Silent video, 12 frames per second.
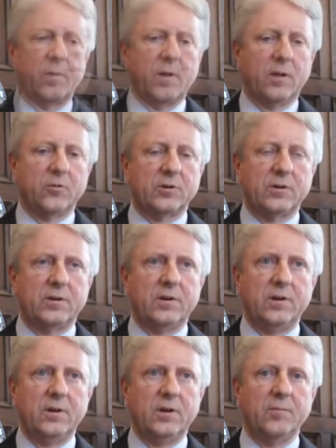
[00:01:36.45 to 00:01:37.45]
Also
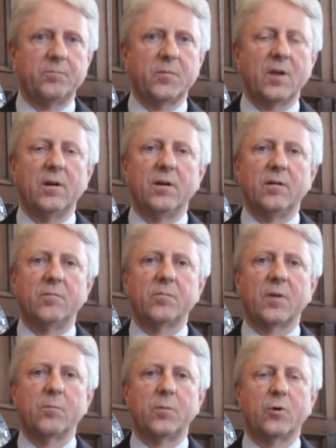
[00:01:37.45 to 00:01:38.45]
die ähm,